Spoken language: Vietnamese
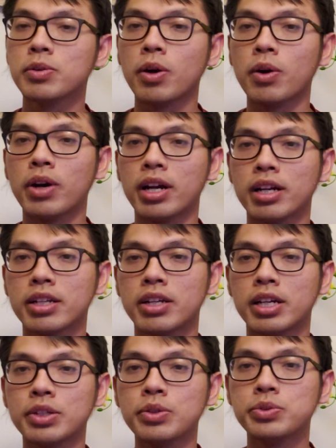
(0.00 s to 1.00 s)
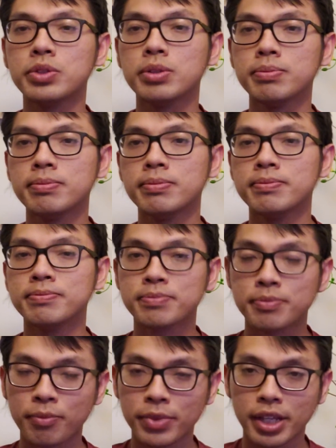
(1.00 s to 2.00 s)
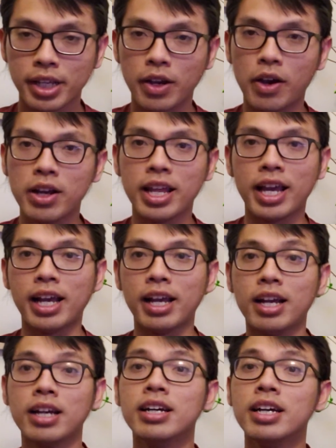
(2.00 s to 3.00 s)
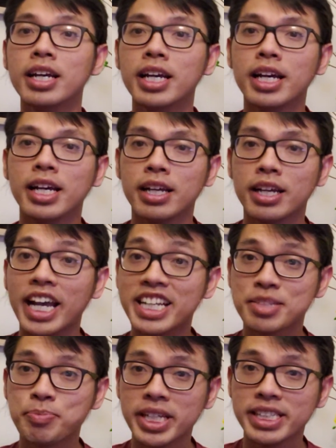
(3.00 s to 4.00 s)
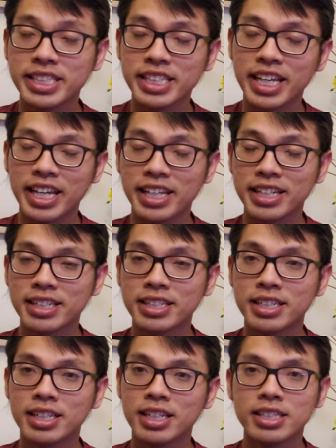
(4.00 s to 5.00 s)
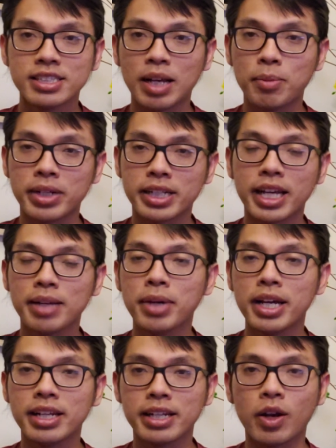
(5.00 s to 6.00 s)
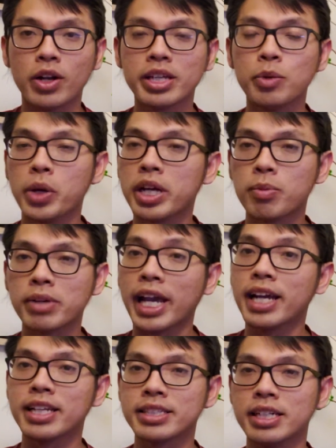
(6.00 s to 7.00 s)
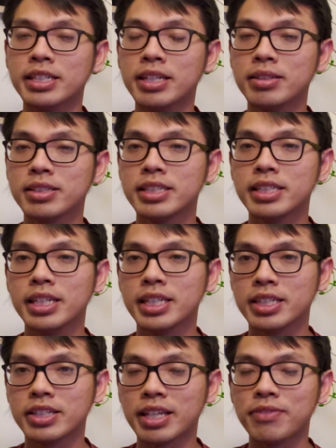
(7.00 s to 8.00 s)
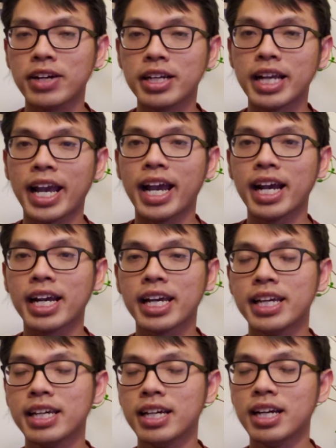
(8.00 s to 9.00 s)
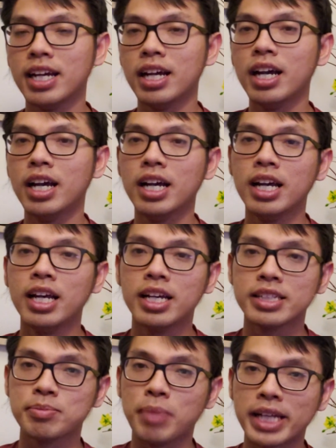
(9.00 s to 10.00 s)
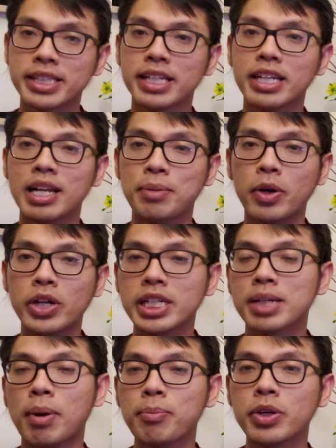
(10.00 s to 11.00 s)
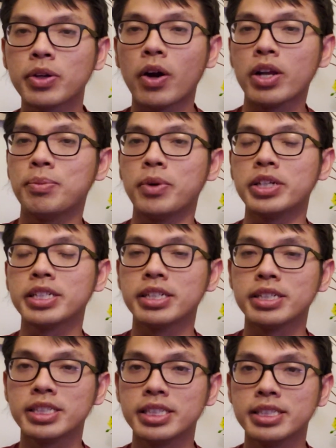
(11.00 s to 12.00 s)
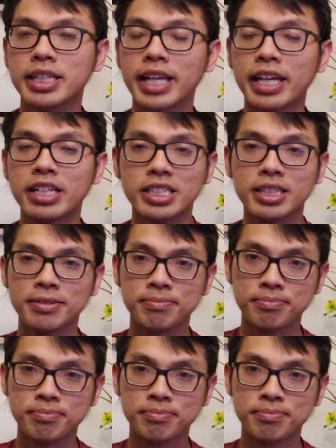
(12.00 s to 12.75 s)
Google hoặc là YouTube gõ là SBTN xong rồi kế bên là gõ chữ Nguyễn Ngọc Ngạn là tự đương nhiên nó sẽ phật ra cái ờ, bản tin đó là mọi người cứ bấm vô coi là mọi người sẽ nghe được